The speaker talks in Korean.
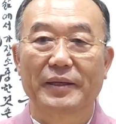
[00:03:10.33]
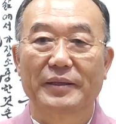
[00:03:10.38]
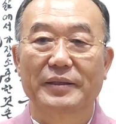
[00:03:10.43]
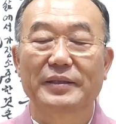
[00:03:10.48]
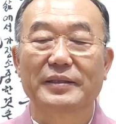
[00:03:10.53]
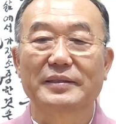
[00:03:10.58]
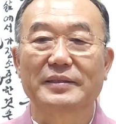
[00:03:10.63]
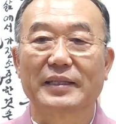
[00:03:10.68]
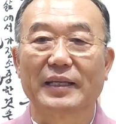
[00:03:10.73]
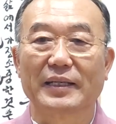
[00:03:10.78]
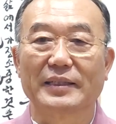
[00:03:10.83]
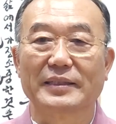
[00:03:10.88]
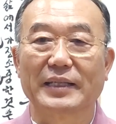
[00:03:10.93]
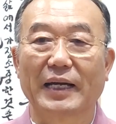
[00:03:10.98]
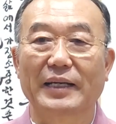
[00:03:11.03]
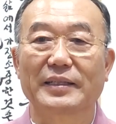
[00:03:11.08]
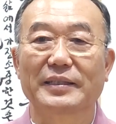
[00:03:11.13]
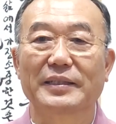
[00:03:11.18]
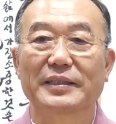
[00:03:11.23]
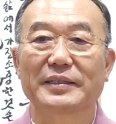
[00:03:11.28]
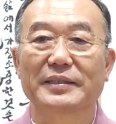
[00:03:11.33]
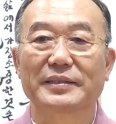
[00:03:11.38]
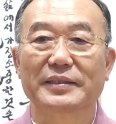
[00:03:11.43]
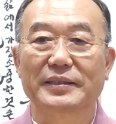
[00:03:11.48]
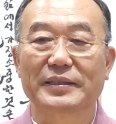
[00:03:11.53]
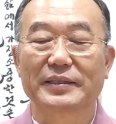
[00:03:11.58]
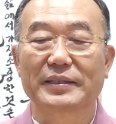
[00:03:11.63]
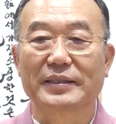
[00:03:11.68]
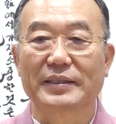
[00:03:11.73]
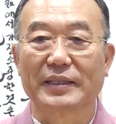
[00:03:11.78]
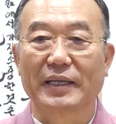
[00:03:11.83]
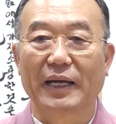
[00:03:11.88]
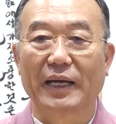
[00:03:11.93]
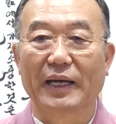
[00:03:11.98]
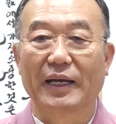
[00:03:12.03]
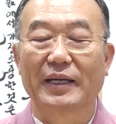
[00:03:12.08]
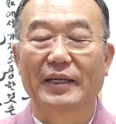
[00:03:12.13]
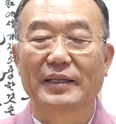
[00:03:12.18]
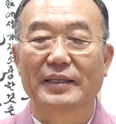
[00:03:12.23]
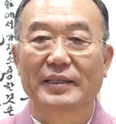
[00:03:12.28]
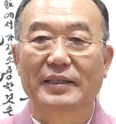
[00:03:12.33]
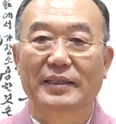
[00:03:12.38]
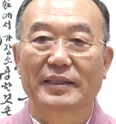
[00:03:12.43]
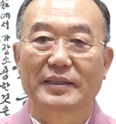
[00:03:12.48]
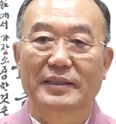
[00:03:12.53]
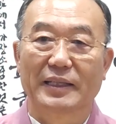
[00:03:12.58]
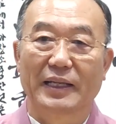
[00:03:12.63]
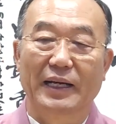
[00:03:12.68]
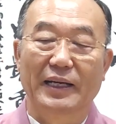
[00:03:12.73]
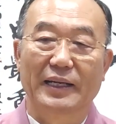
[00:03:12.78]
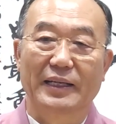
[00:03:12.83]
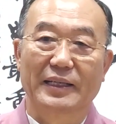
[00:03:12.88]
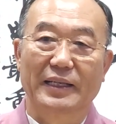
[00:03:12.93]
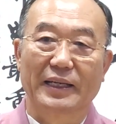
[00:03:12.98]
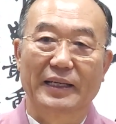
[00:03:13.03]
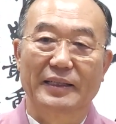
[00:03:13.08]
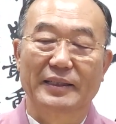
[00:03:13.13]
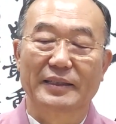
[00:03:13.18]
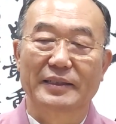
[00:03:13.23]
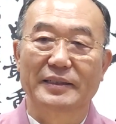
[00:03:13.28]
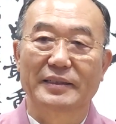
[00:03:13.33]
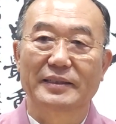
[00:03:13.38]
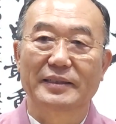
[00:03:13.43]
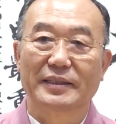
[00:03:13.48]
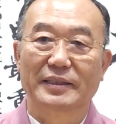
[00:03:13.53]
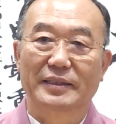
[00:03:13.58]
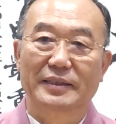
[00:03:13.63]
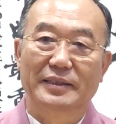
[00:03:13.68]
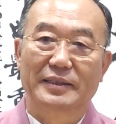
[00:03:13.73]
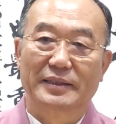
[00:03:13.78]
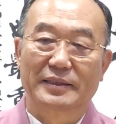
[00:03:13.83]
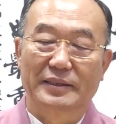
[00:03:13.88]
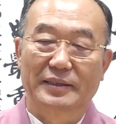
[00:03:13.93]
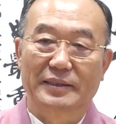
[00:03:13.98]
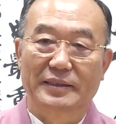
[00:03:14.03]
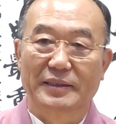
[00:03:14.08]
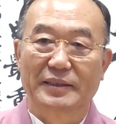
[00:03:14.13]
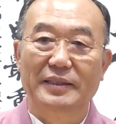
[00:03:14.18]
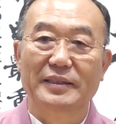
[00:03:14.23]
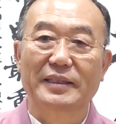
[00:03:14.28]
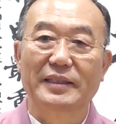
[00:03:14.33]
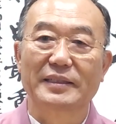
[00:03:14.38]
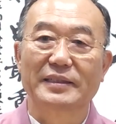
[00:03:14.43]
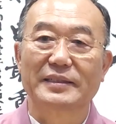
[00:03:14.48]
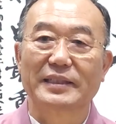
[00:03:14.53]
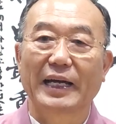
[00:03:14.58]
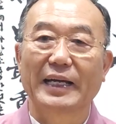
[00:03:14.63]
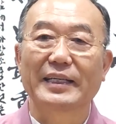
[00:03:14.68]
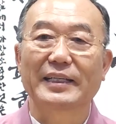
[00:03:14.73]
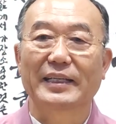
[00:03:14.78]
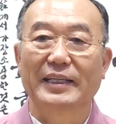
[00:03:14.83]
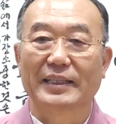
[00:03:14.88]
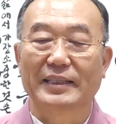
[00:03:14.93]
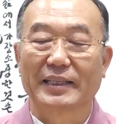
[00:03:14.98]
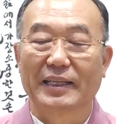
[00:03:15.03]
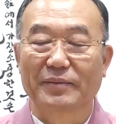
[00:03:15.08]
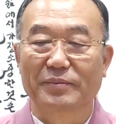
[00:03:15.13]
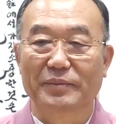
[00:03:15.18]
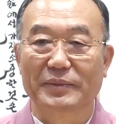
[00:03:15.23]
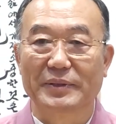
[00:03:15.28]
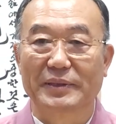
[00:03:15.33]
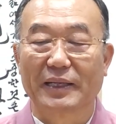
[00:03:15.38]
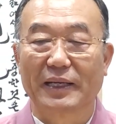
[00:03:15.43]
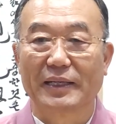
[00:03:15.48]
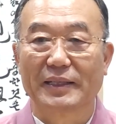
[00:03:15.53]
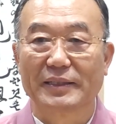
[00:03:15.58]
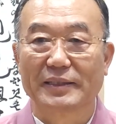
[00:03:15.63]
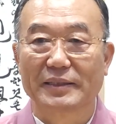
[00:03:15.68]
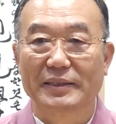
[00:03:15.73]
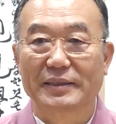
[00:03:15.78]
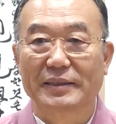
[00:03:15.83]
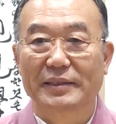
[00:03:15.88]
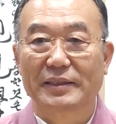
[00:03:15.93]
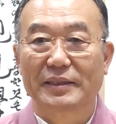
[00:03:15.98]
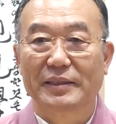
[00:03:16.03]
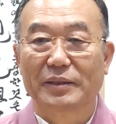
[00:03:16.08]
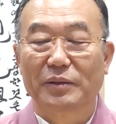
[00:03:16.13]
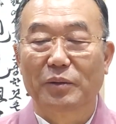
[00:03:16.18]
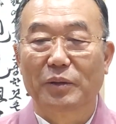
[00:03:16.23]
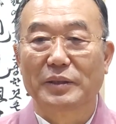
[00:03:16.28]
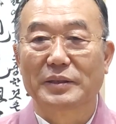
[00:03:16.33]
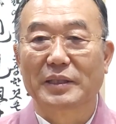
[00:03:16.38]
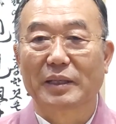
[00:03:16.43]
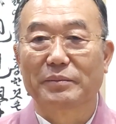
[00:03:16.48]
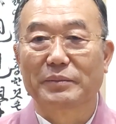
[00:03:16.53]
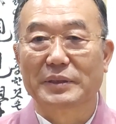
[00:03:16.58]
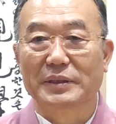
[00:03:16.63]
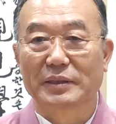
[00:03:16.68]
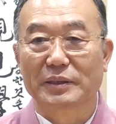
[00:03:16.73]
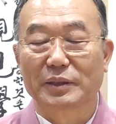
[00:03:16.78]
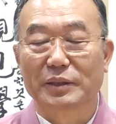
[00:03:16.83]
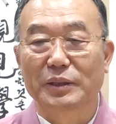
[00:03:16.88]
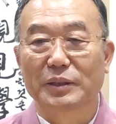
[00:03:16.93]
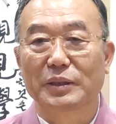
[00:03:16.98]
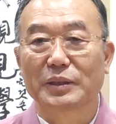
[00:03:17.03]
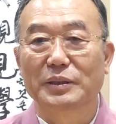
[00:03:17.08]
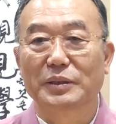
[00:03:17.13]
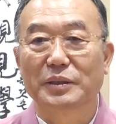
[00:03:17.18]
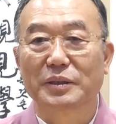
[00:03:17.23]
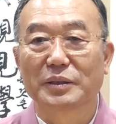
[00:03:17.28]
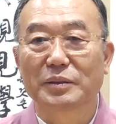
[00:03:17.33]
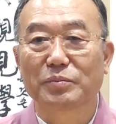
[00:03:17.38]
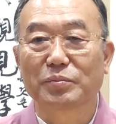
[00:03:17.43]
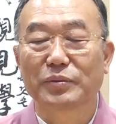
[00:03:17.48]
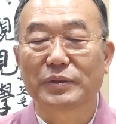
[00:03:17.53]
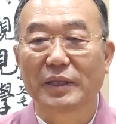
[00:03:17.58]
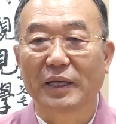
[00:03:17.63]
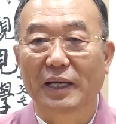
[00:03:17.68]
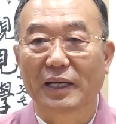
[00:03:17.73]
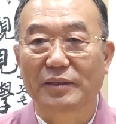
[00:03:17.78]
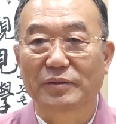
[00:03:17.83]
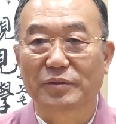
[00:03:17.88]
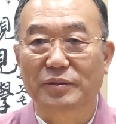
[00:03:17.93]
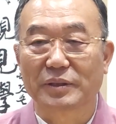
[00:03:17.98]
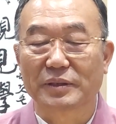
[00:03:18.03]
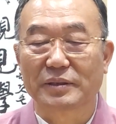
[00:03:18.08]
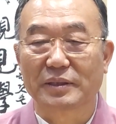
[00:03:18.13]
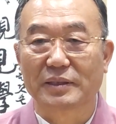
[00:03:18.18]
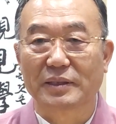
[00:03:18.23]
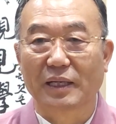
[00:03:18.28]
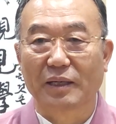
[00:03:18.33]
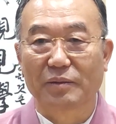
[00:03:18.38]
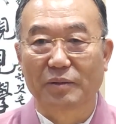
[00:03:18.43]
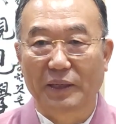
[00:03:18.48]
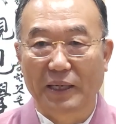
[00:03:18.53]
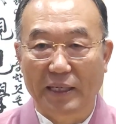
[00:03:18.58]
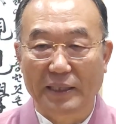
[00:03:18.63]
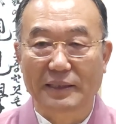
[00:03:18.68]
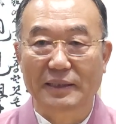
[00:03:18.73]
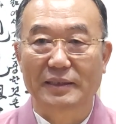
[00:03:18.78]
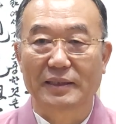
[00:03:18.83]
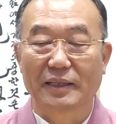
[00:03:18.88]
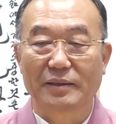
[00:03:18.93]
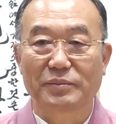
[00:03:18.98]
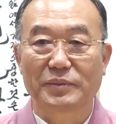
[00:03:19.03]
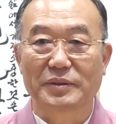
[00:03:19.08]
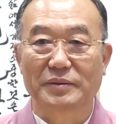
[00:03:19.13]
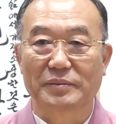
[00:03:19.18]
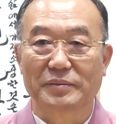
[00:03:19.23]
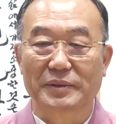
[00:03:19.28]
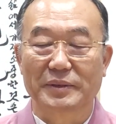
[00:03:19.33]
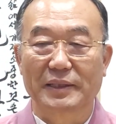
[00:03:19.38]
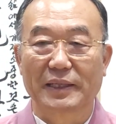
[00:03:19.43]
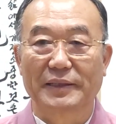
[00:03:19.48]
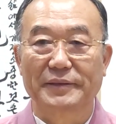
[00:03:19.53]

그럴 때 자연스럽게 나에게는 덕이 쌓이게 됩니다. 왜냐하면 늘 덕분에 할 수 있었다고 하기 때문입니다.